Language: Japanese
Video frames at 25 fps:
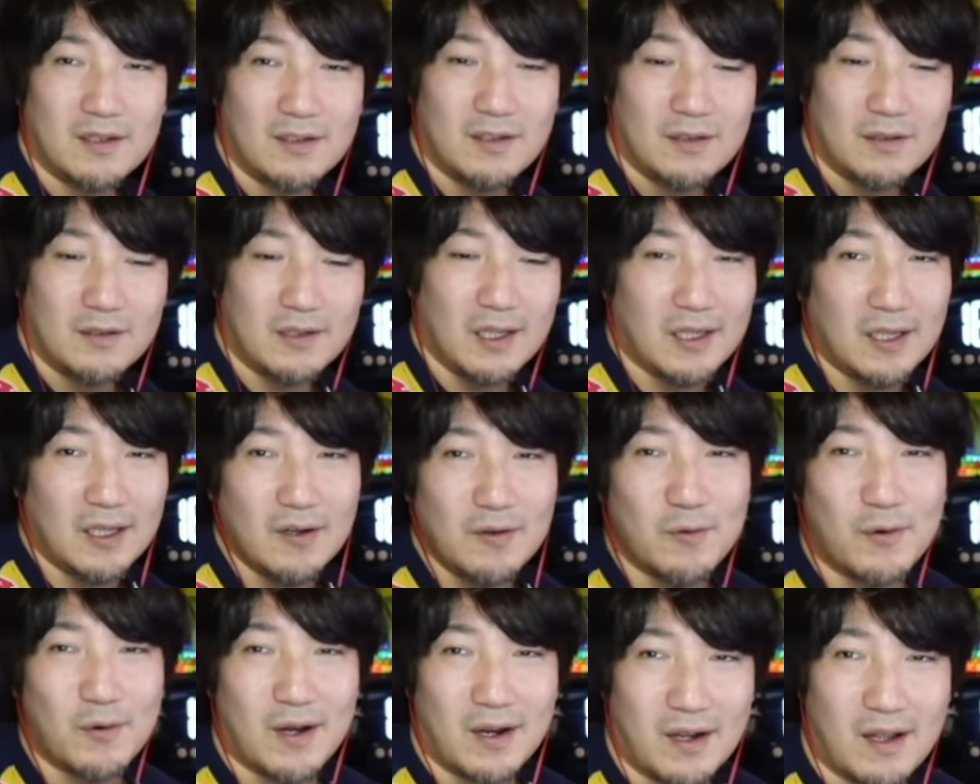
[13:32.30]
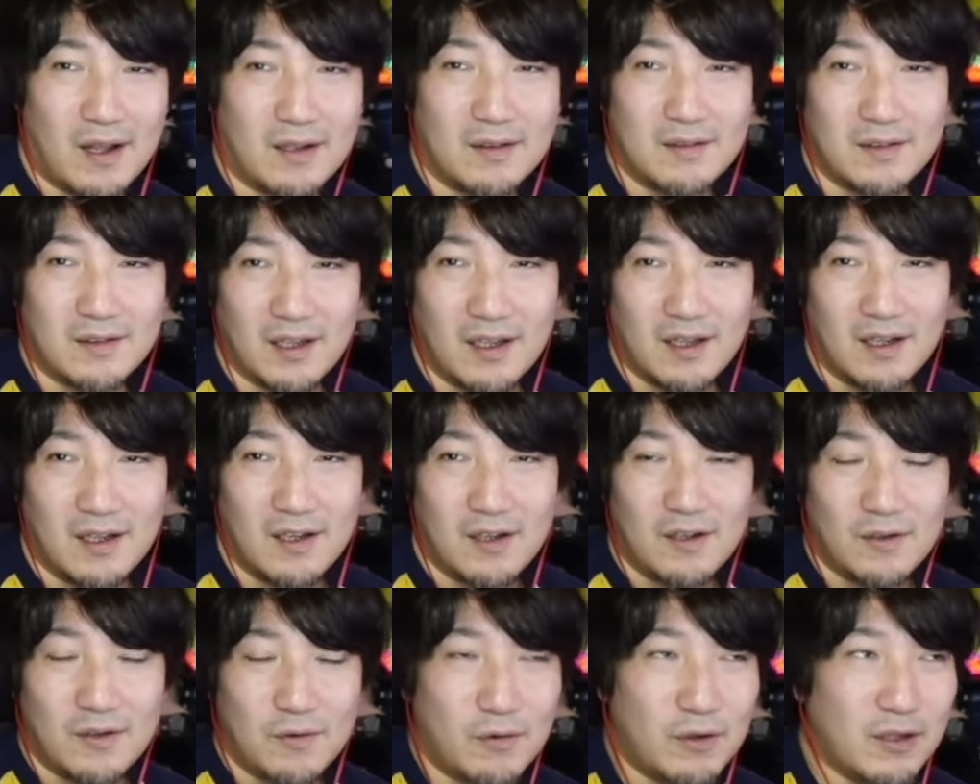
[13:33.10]
できるのかなって。
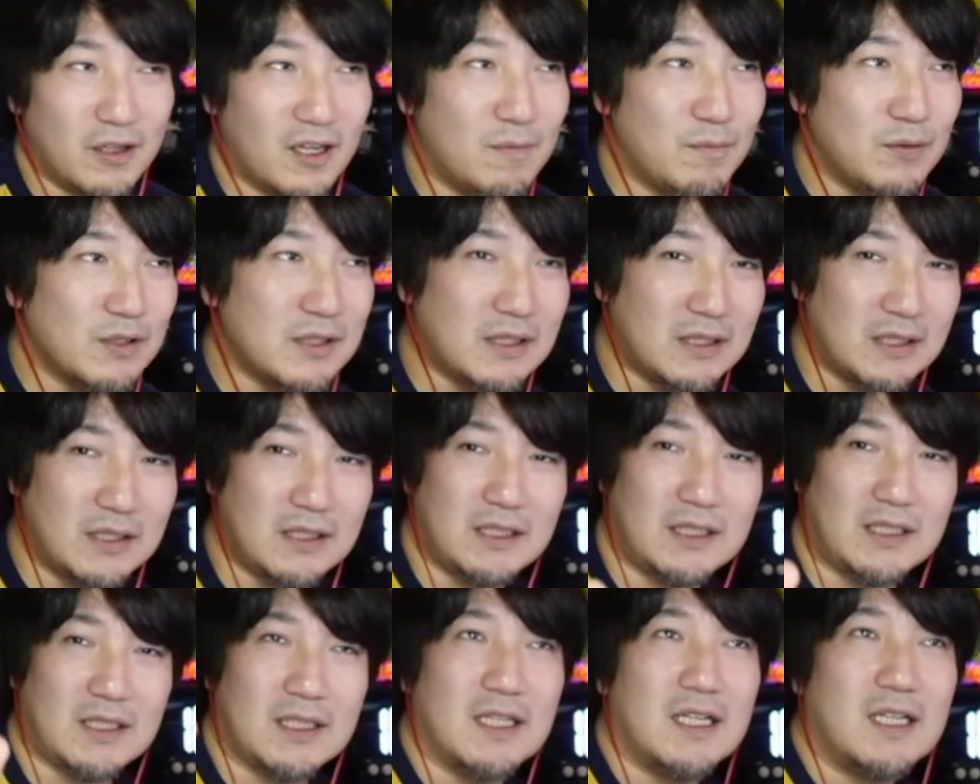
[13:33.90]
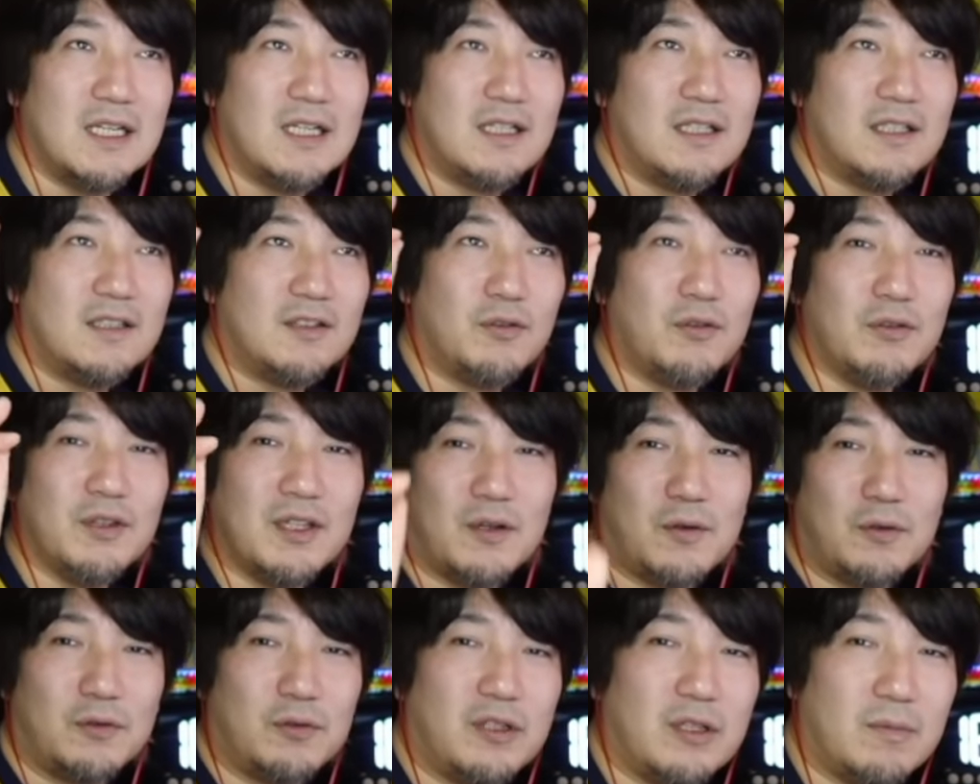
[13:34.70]
これがもし、どん
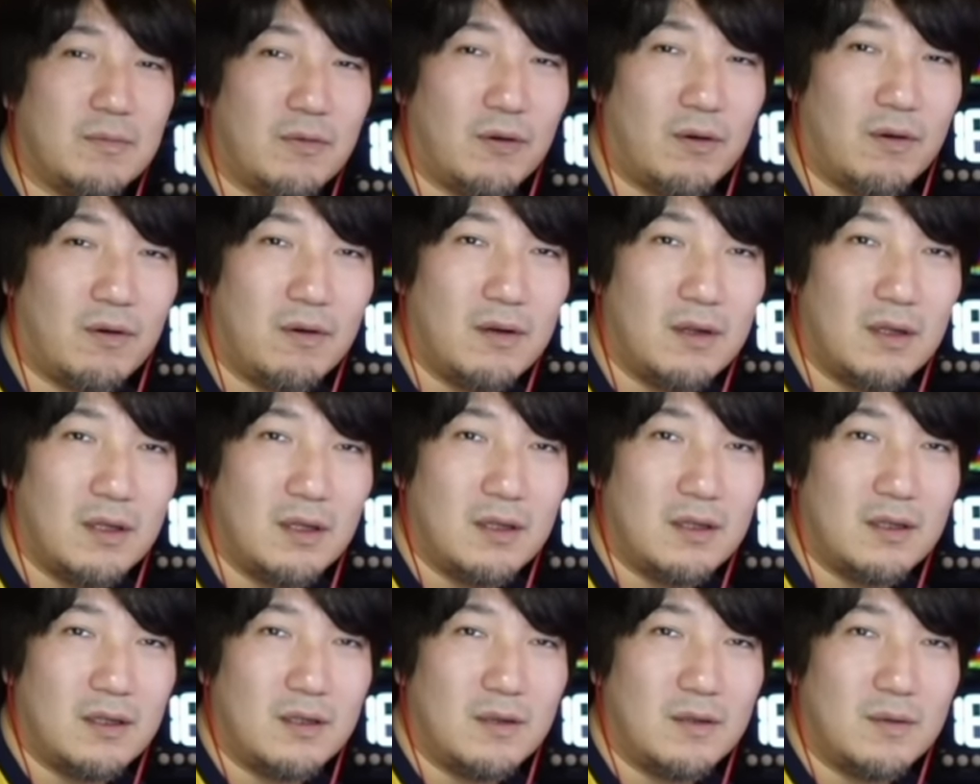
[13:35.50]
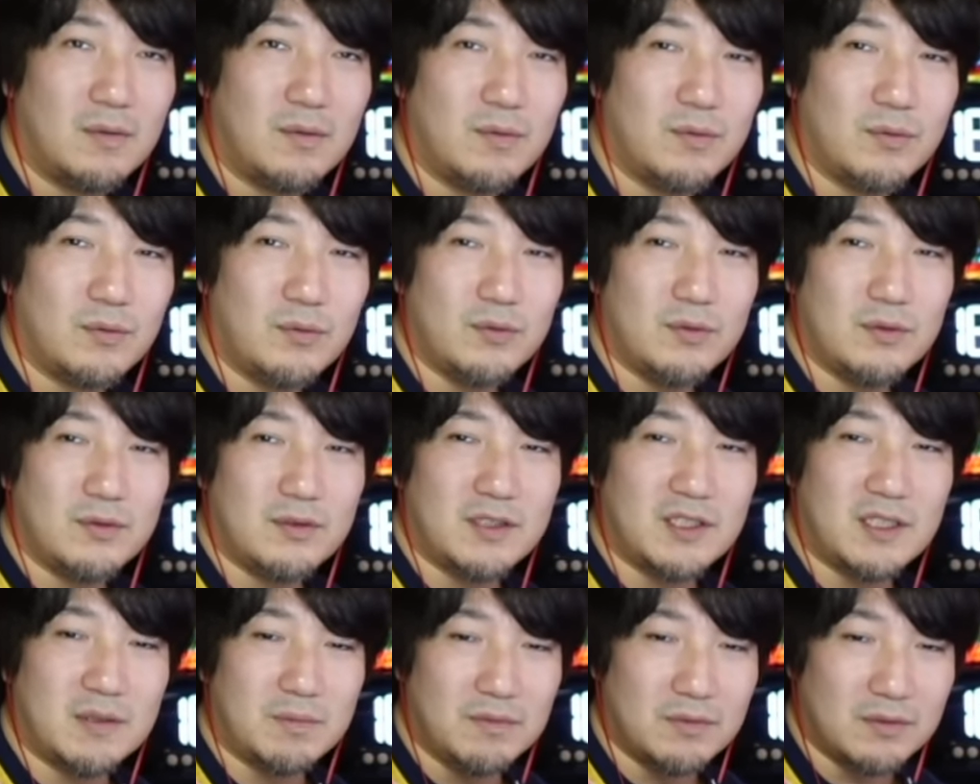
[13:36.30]
なことでも、
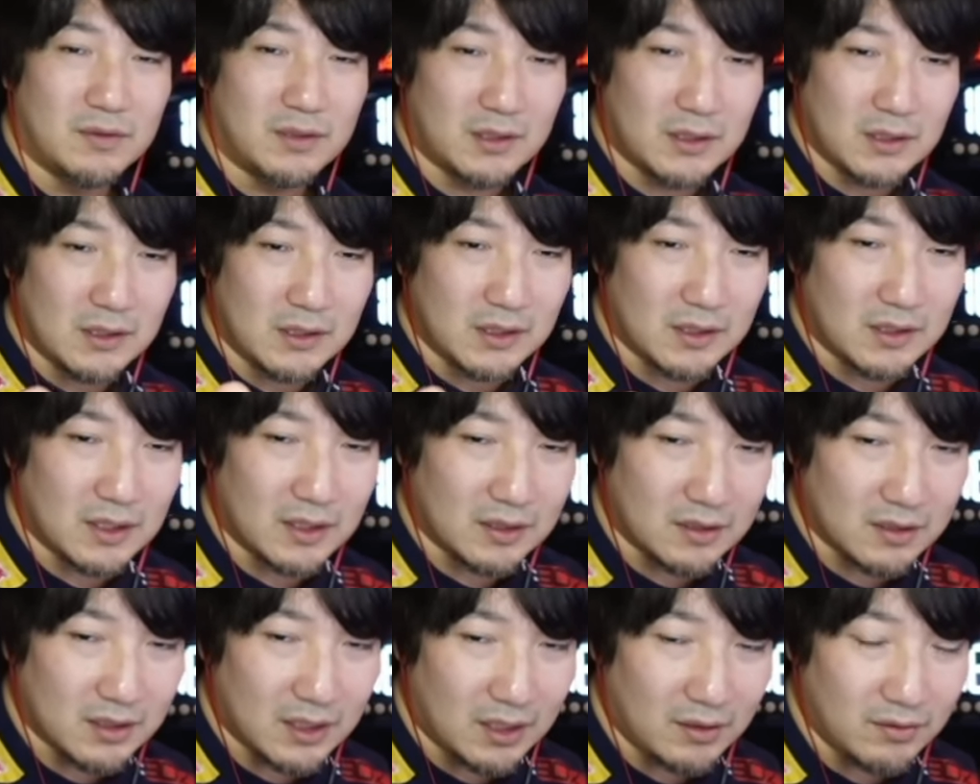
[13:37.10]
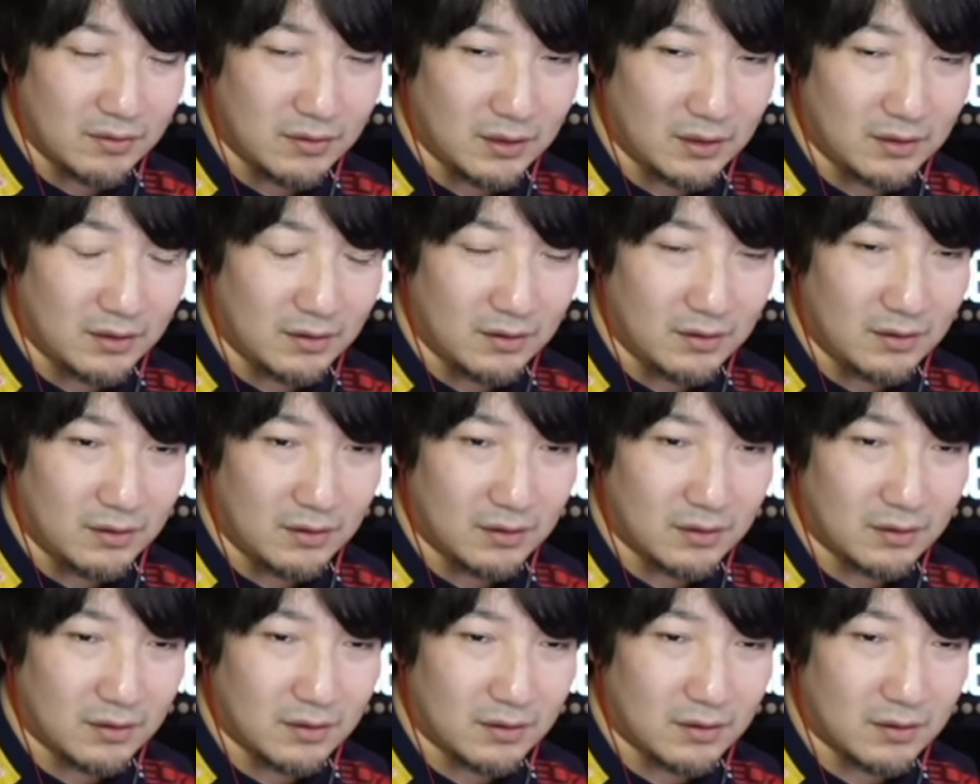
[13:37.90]
自分を信じて貫い、
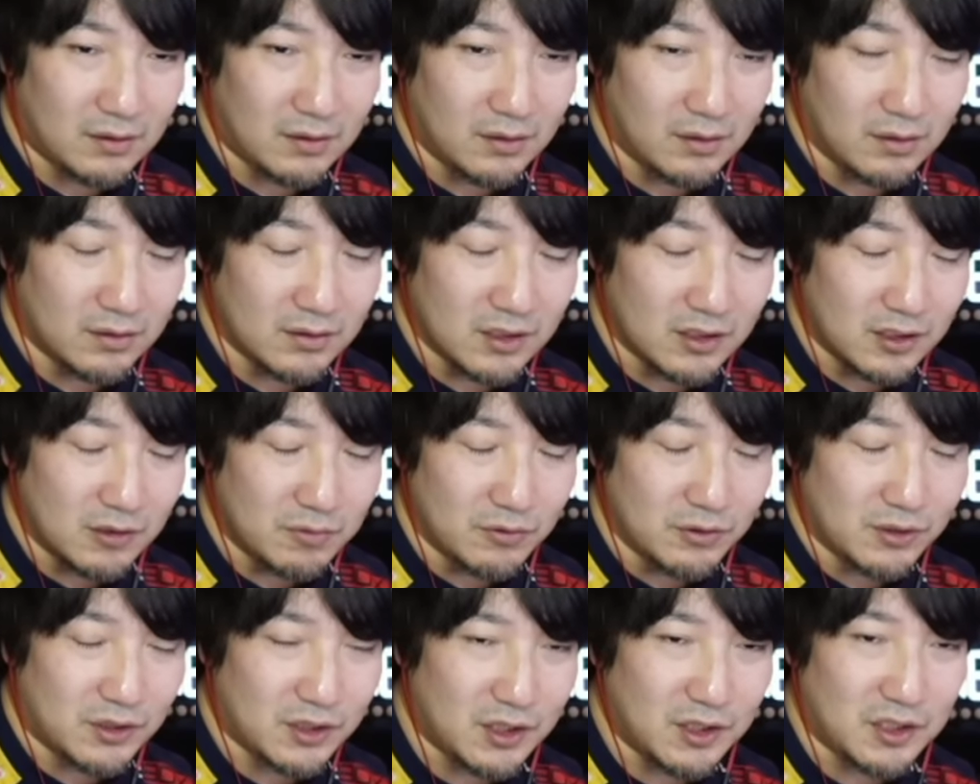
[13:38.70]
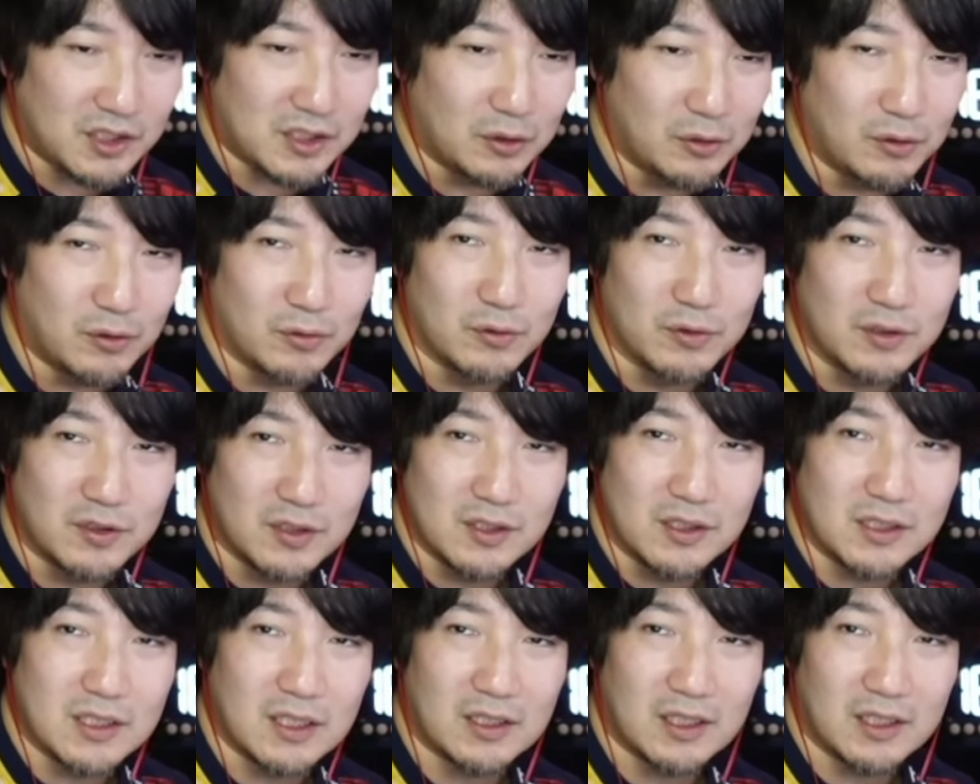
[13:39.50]
自分を信じて努力を
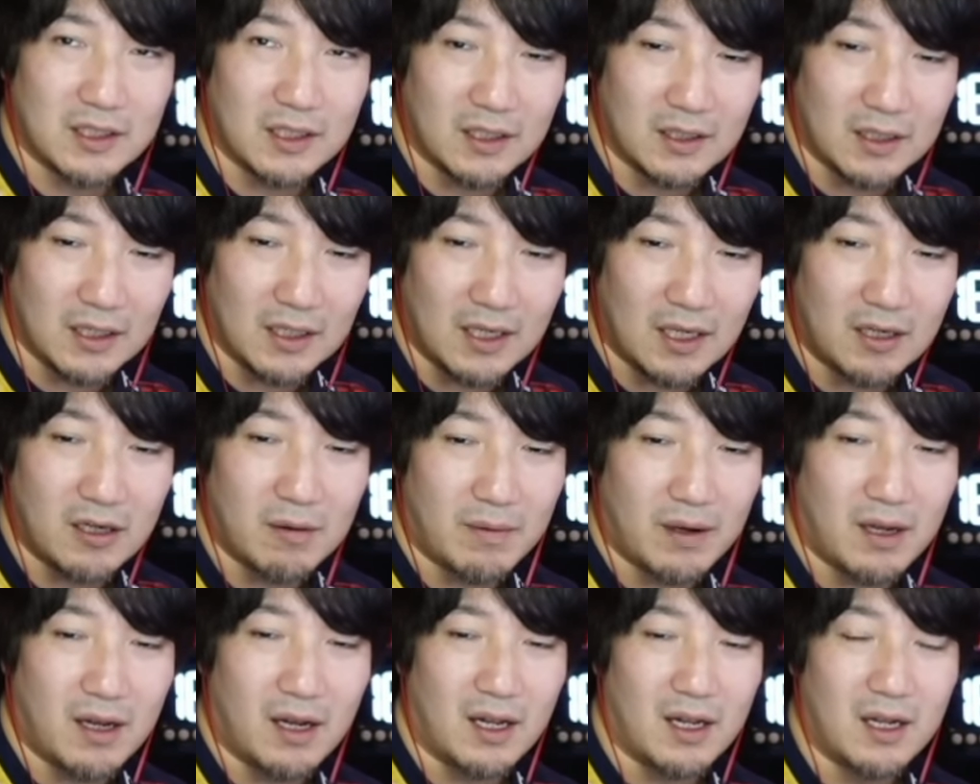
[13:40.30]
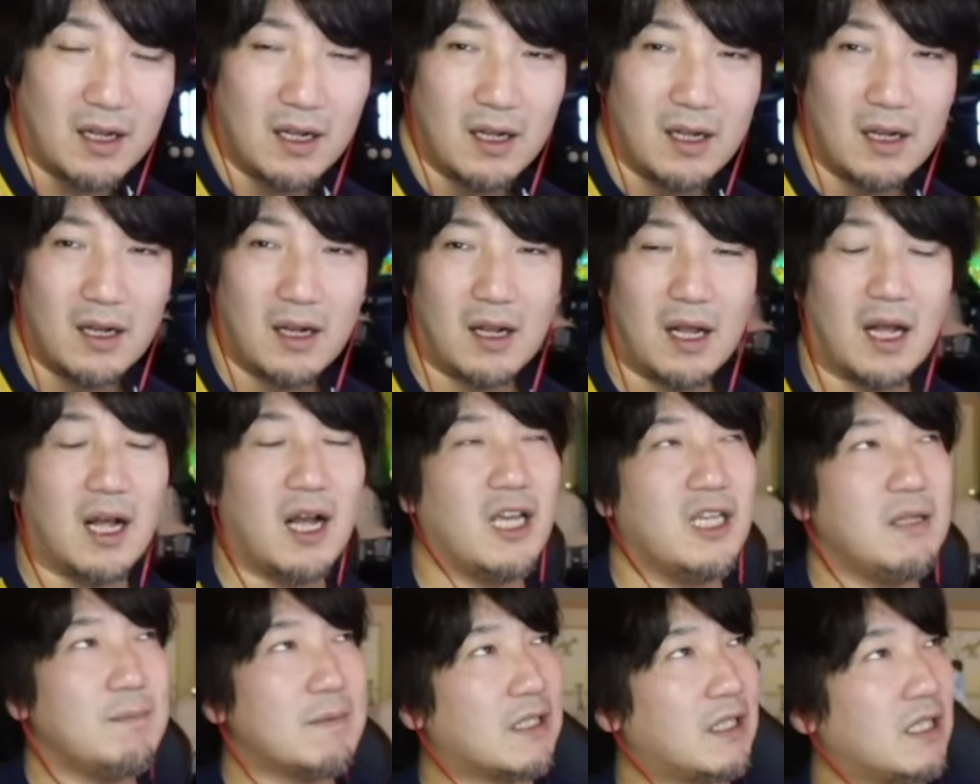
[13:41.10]
続けた経験があれば、あ
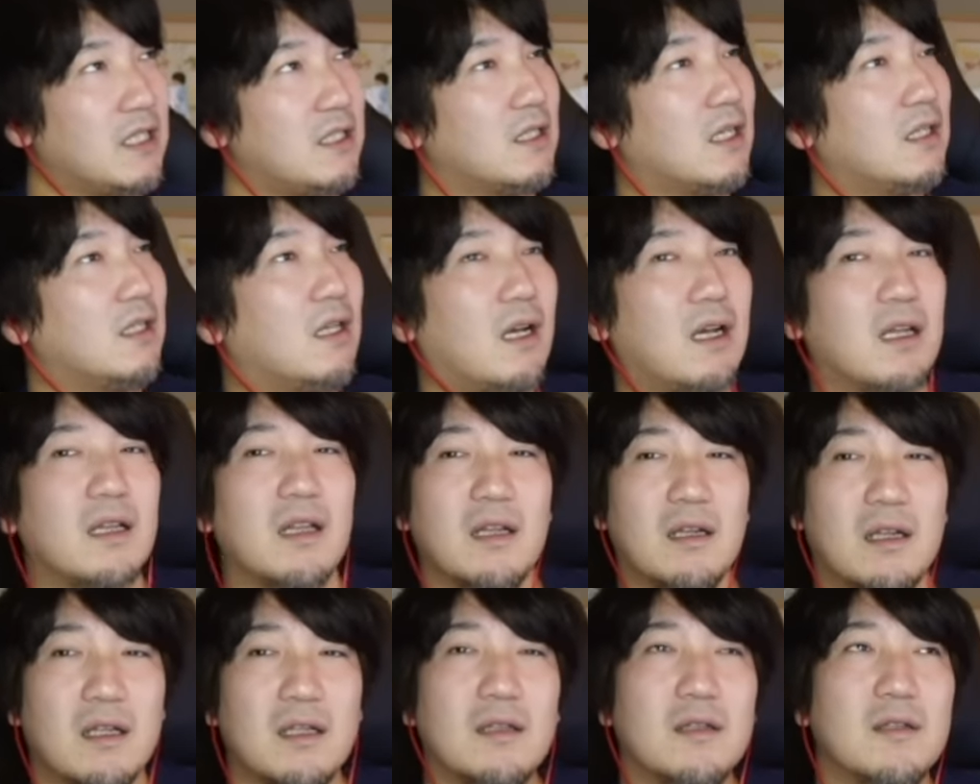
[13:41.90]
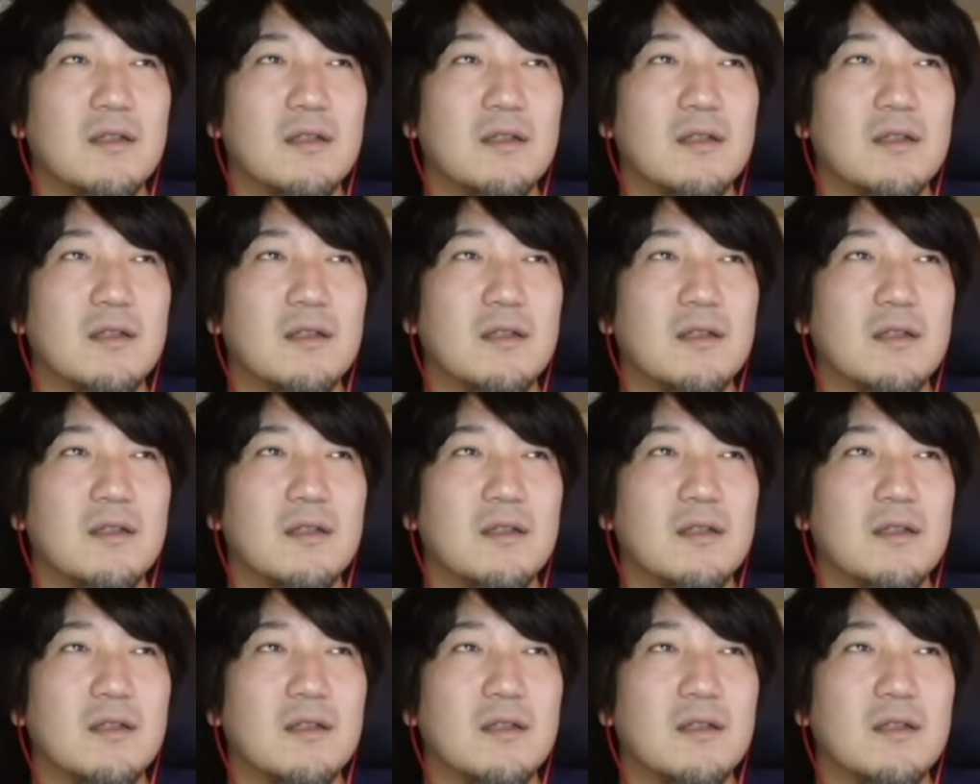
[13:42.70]
あ、今できないだけだな。